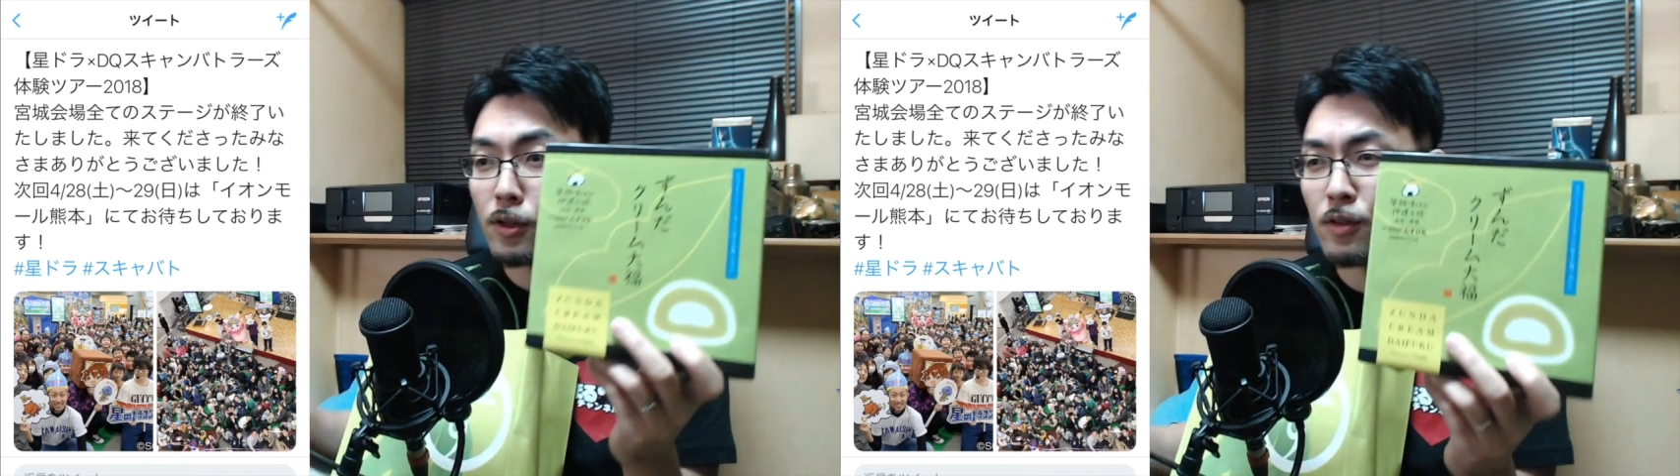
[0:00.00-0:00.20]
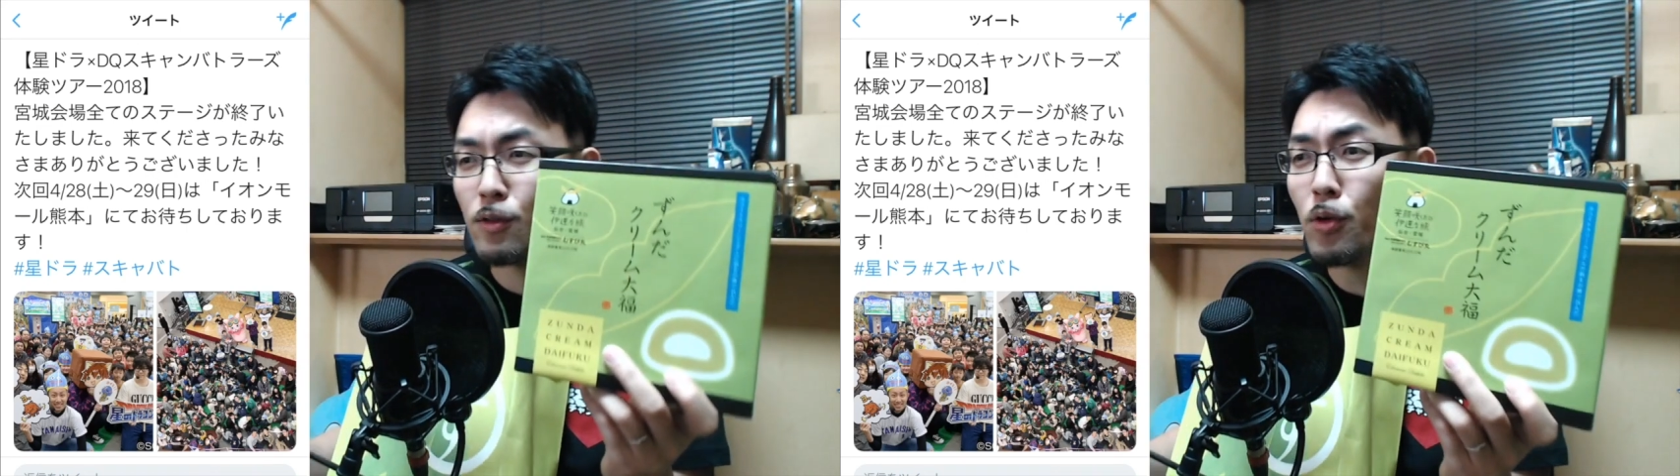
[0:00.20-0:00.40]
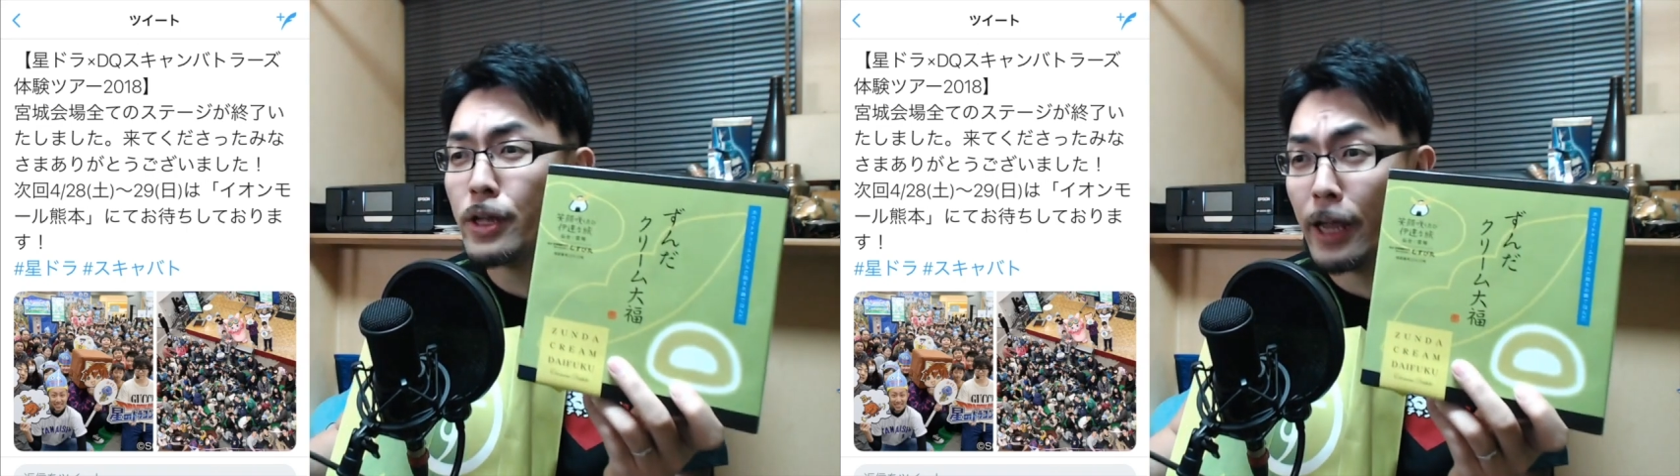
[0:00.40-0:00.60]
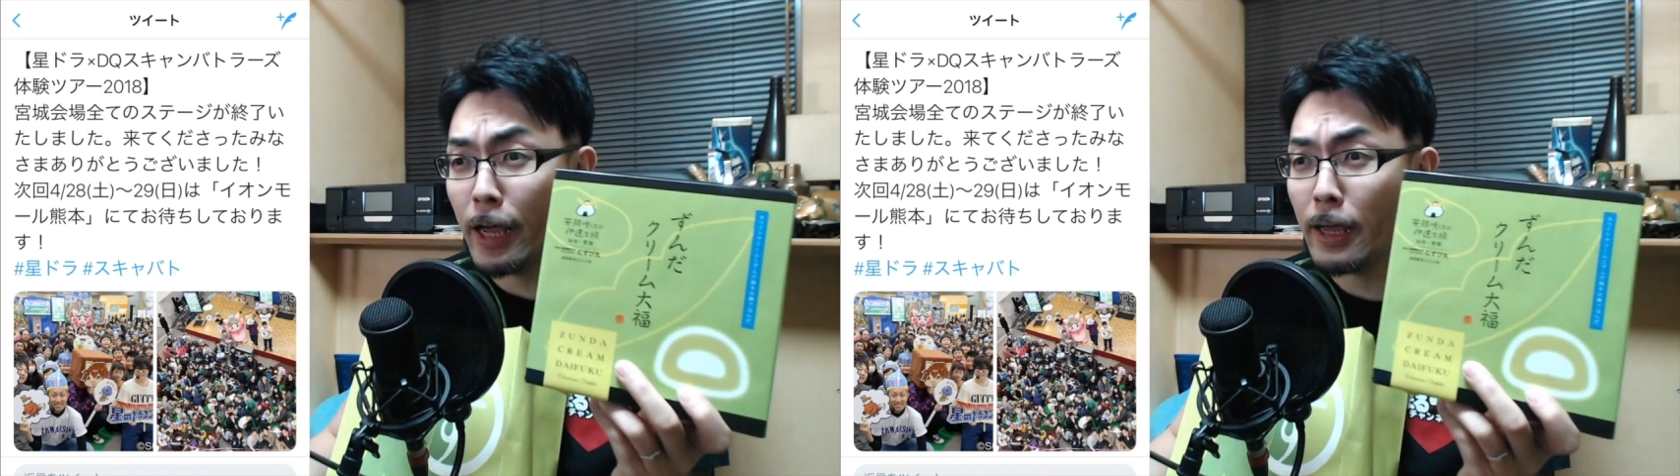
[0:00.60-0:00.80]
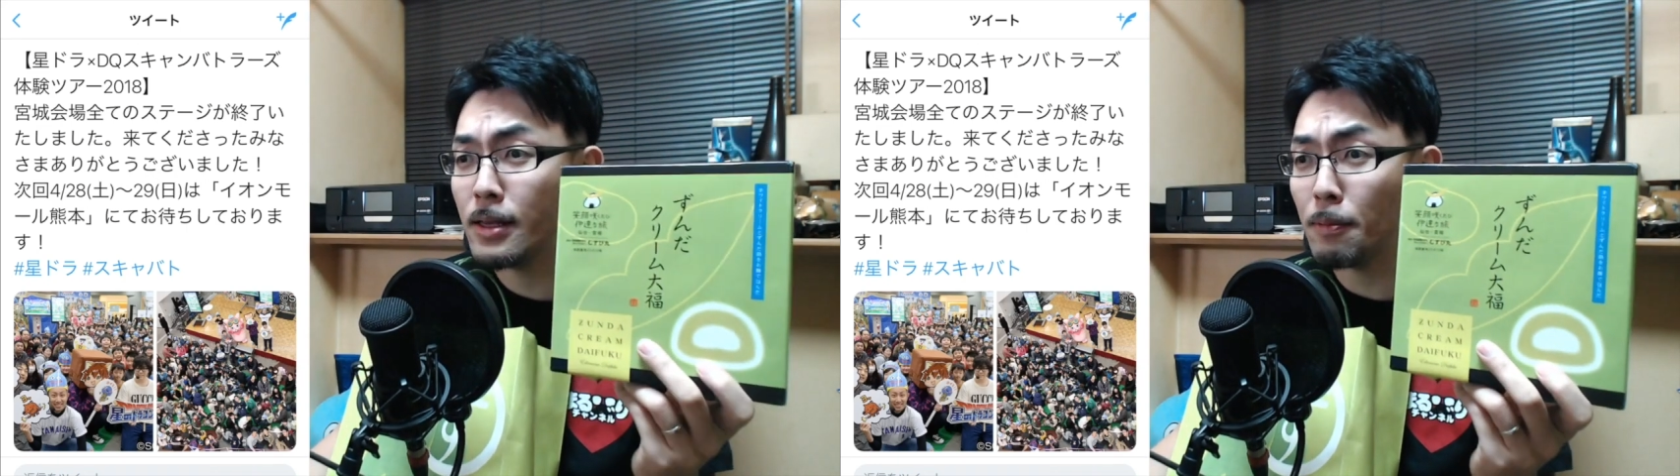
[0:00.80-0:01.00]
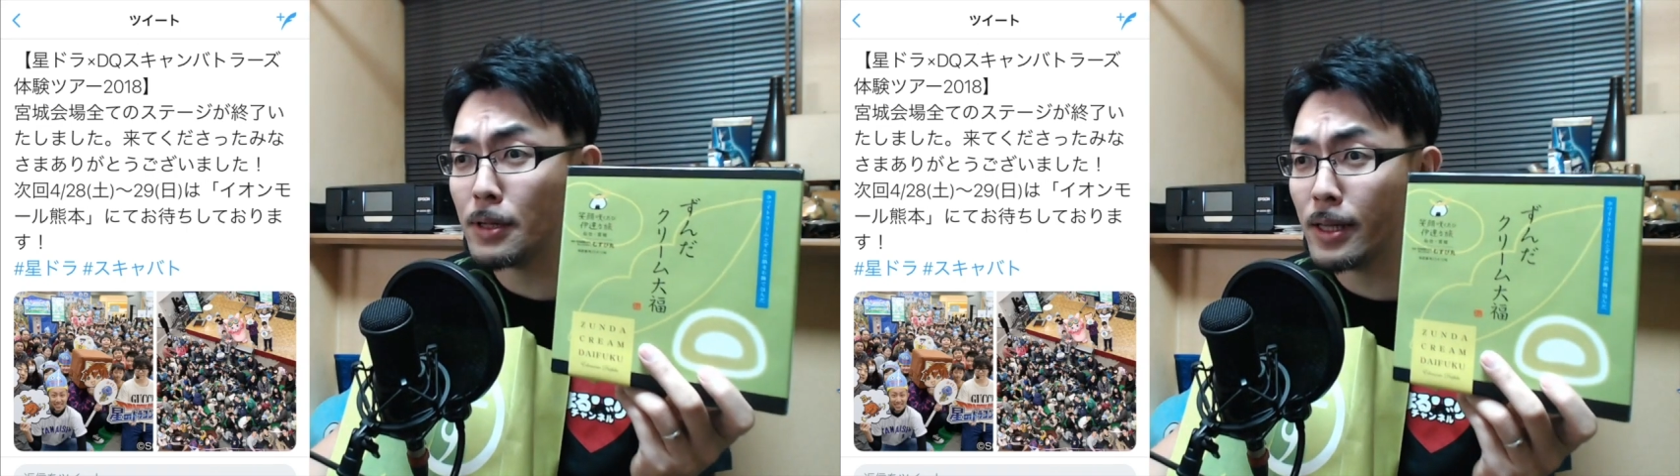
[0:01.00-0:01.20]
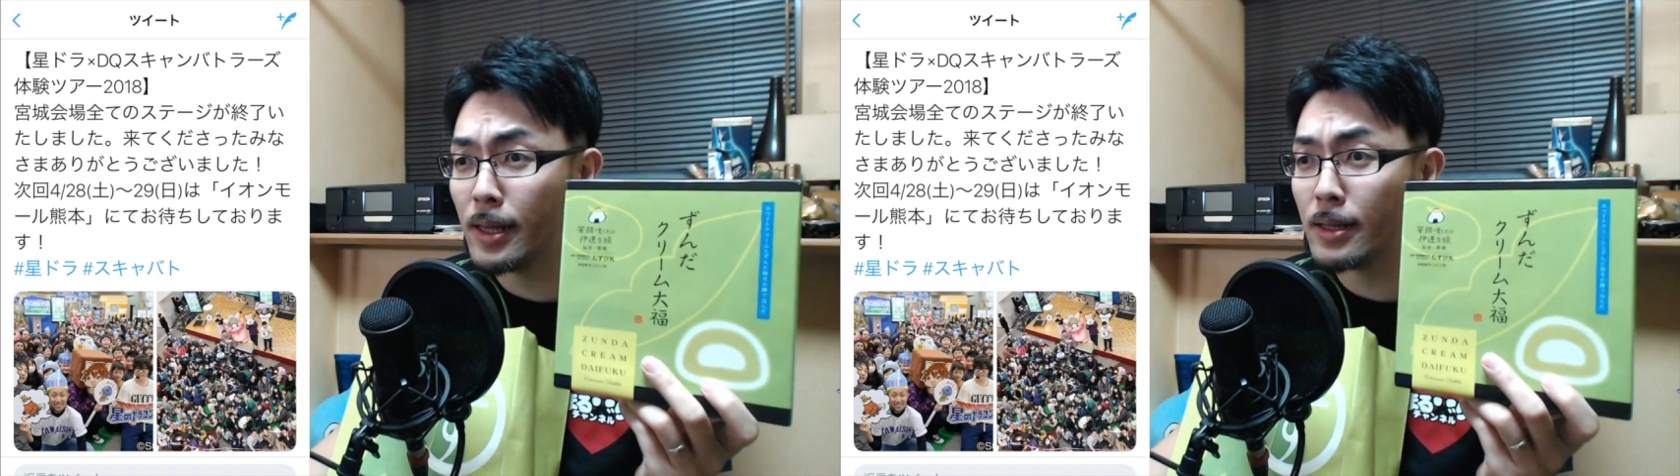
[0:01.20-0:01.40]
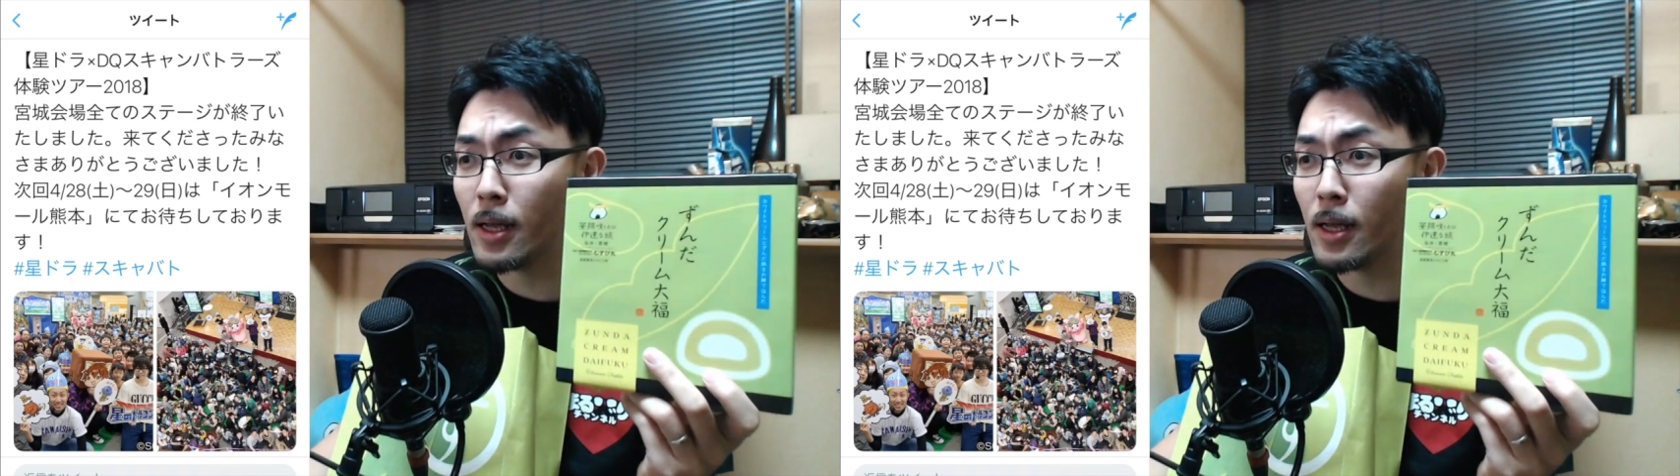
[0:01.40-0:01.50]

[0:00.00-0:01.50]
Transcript: すごいね。やっぱ仙